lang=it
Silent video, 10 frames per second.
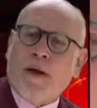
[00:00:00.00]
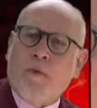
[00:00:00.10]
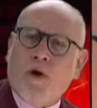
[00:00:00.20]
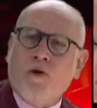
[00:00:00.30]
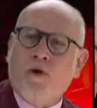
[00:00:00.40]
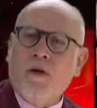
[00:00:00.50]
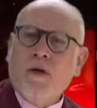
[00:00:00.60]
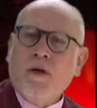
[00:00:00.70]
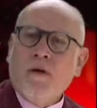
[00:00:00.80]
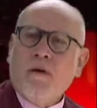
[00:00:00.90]
modo
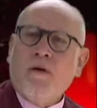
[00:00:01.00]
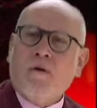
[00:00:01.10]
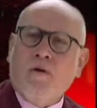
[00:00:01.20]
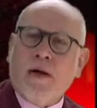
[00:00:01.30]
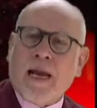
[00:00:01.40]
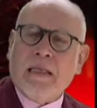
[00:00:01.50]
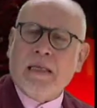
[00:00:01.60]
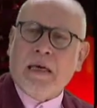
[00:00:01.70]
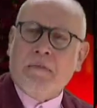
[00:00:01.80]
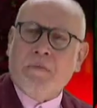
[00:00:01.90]
eh, con
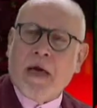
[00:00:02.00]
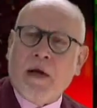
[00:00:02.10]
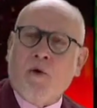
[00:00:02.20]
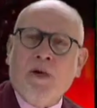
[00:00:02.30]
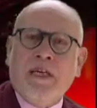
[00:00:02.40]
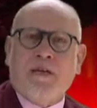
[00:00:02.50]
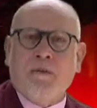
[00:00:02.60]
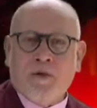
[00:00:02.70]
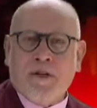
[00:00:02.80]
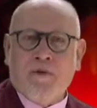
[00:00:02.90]
grande
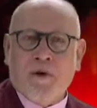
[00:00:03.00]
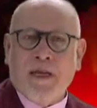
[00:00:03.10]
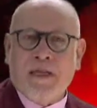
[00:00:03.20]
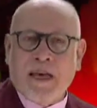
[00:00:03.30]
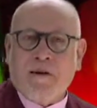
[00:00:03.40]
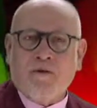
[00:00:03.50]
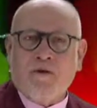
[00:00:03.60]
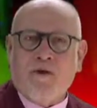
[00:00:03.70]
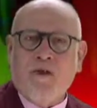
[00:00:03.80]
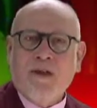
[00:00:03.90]
eroismo, se volete, ecco,
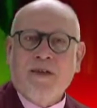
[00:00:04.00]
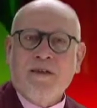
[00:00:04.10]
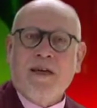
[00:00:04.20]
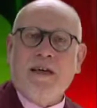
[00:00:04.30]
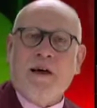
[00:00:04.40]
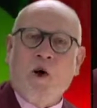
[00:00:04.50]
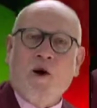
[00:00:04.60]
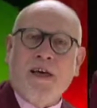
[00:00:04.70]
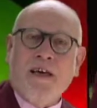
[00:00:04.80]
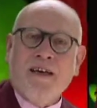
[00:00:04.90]
sono degli
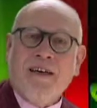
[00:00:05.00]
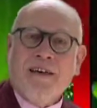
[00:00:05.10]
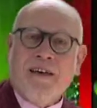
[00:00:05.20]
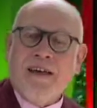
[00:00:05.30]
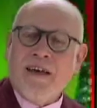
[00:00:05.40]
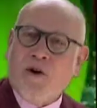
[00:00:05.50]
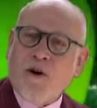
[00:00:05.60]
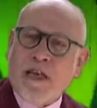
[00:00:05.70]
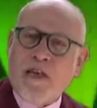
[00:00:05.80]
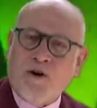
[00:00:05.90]
eroi, degli eroi
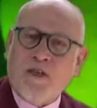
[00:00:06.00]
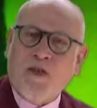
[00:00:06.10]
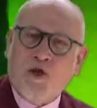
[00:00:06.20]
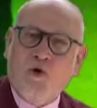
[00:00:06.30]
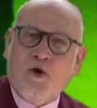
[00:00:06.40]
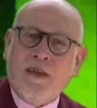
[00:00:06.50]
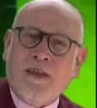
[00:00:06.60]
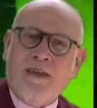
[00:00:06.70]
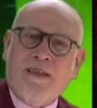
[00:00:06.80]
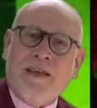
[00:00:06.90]
dei nostri
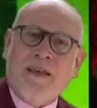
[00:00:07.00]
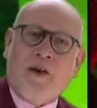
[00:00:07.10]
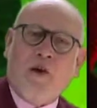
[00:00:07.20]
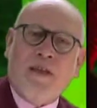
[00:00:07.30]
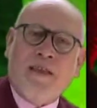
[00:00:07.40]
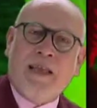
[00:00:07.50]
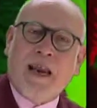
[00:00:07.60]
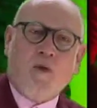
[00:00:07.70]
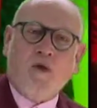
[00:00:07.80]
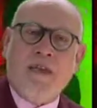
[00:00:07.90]
giorni, degli eroi
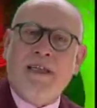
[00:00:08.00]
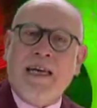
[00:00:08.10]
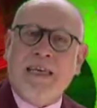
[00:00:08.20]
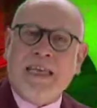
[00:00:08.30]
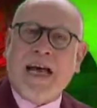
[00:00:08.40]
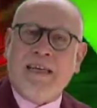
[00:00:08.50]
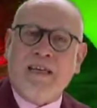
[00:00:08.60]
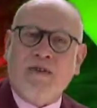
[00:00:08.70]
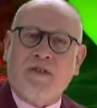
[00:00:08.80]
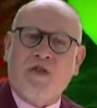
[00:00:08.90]
della quotidianità dei
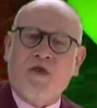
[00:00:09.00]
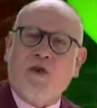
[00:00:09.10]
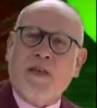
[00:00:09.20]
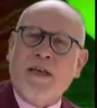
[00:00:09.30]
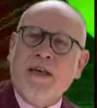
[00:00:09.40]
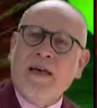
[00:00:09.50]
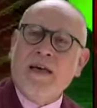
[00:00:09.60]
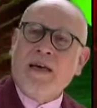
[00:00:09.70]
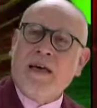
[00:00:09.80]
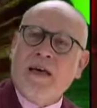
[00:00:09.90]
nostri giorni,
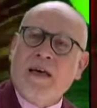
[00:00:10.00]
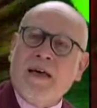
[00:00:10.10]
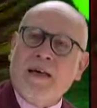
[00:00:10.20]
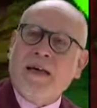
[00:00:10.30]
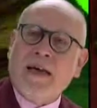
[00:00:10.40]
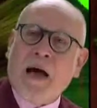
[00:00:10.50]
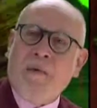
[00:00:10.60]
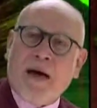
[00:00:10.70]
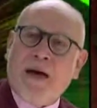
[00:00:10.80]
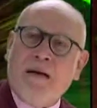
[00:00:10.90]
eh,
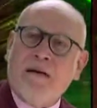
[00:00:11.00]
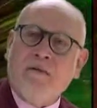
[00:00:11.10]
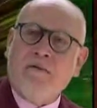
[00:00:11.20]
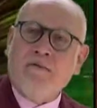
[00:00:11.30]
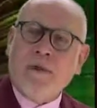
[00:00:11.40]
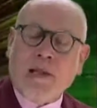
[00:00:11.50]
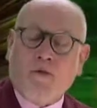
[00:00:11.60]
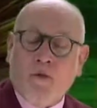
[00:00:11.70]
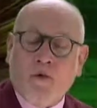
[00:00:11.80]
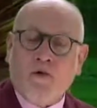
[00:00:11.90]
richiama un dato
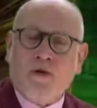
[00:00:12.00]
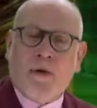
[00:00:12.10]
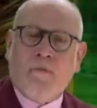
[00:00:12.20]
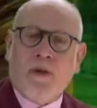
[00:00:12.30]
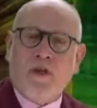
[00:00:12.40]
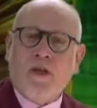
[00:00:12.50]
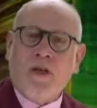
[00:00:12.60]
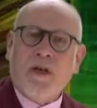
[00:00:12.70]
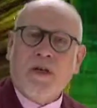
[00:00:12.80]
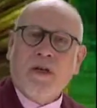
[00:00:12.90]
molto semplice,
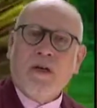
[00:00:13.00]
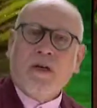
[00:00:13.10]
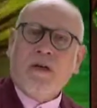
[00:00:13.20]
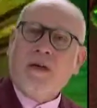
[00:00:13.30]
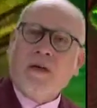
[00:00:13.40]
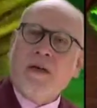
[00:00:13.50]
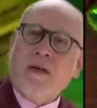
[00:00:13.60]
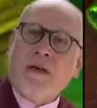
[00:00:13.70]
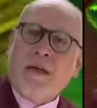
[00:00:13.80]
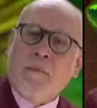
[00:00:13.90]
eh,
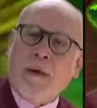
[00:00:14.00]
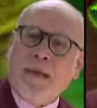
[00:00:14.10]
richiama il